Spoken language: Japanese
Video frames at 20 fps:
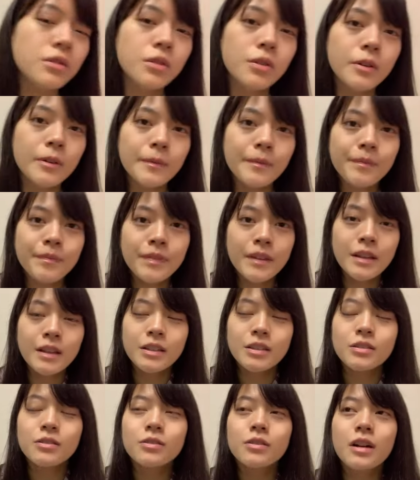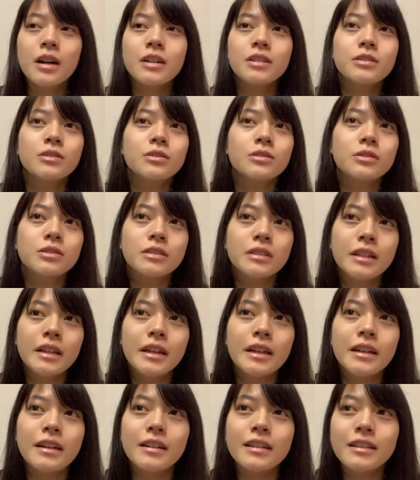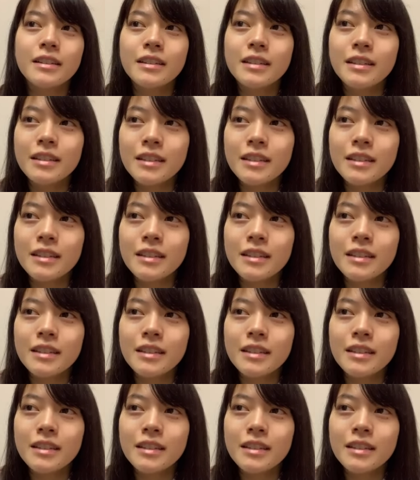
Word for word: とその家族で、